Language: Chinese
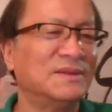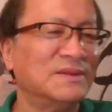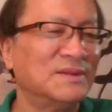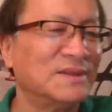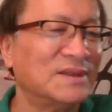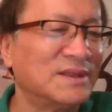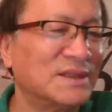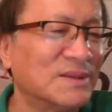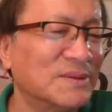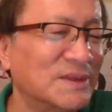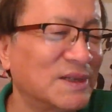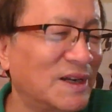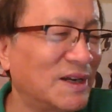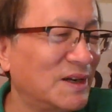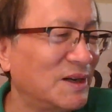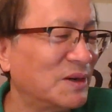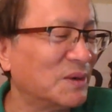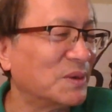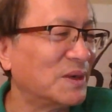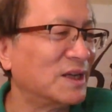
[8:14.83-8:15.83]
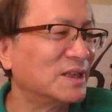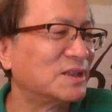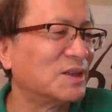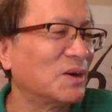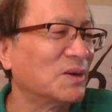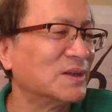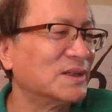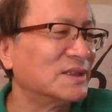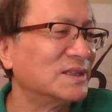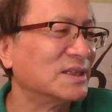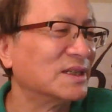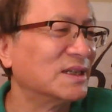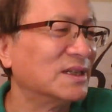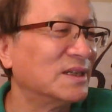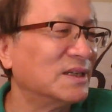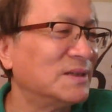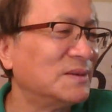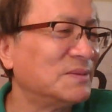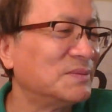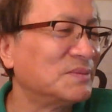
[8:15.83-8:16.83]
是不是？啊？后来到了这个。
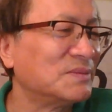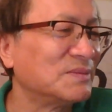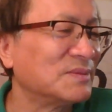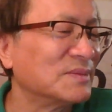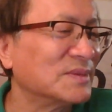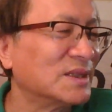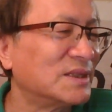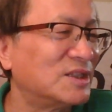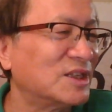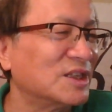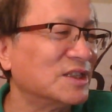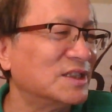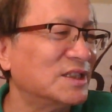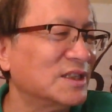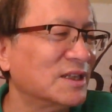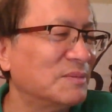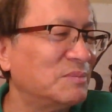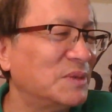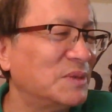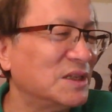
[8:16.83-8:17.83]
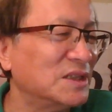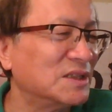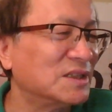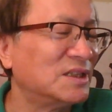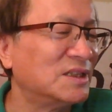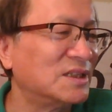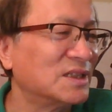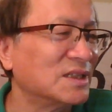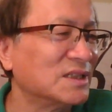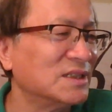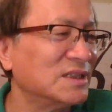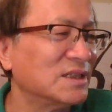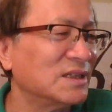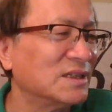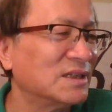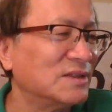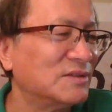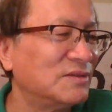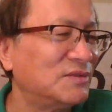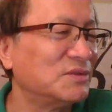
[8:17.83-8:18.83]
政协北京市政
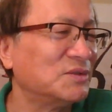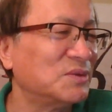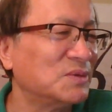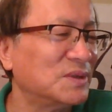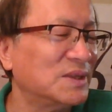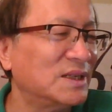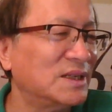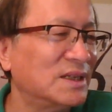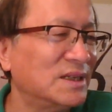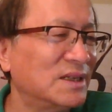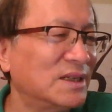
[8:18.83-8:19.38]
协副主任，